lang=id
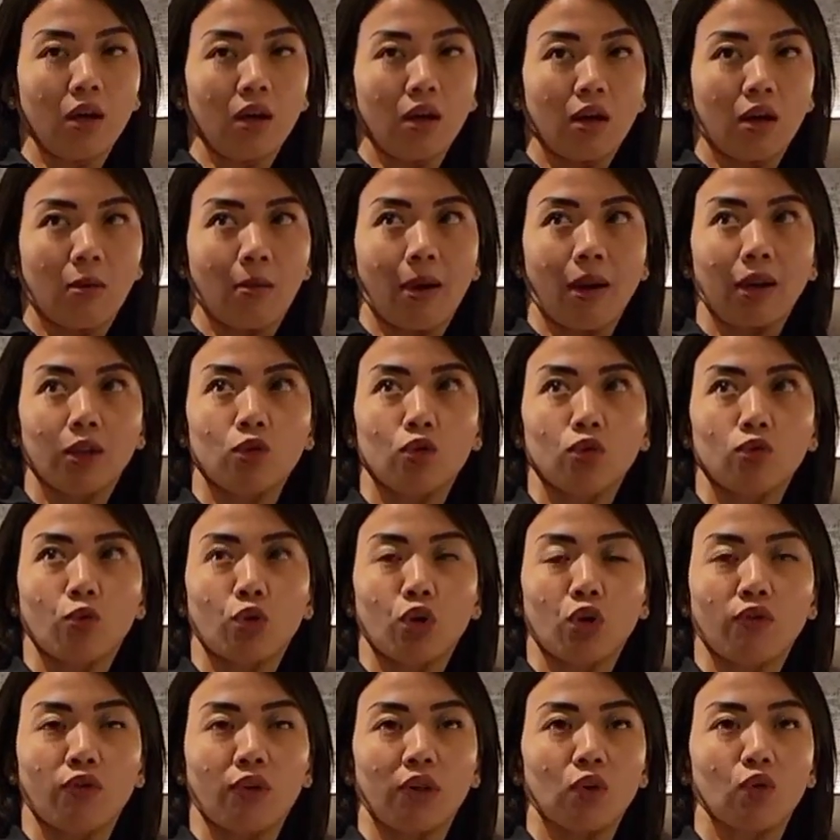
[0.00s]
kemarin tuh
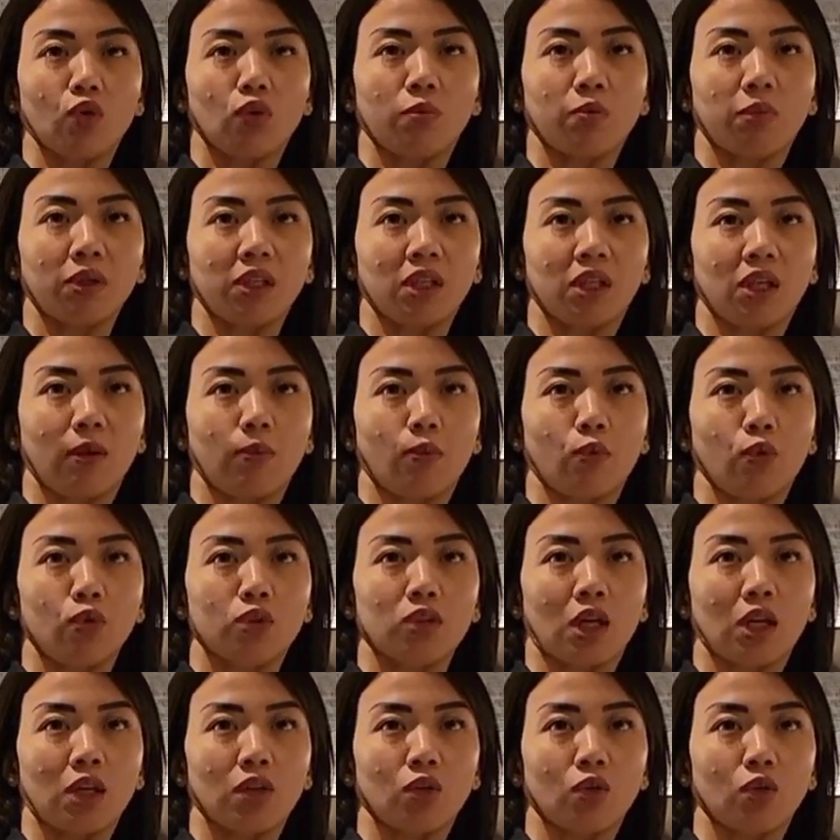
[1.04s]
body fat tuh tempat 31
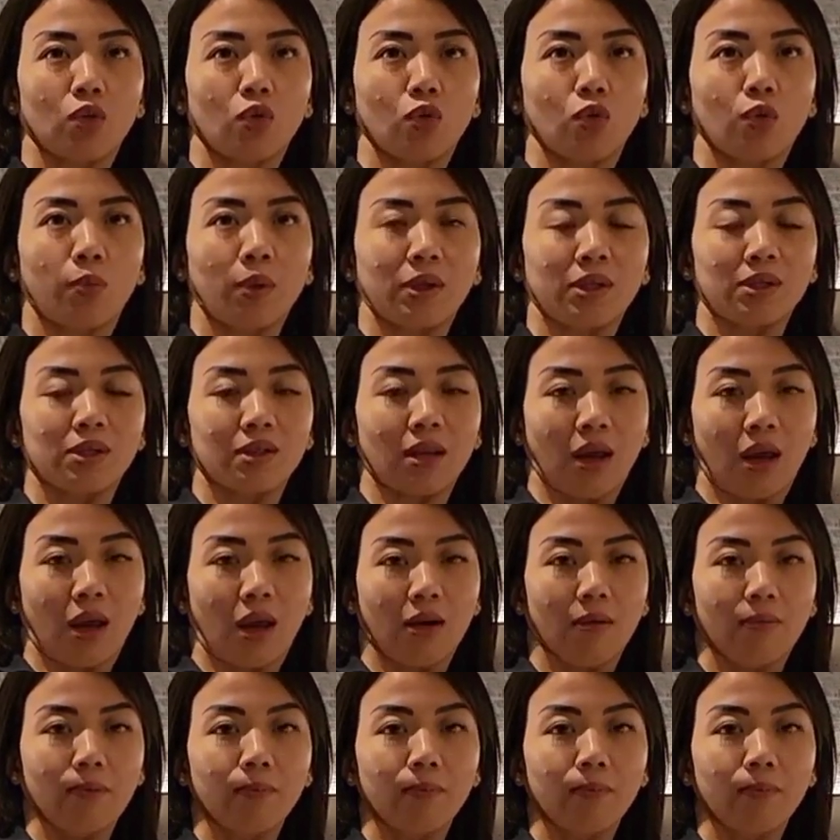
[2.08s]
persen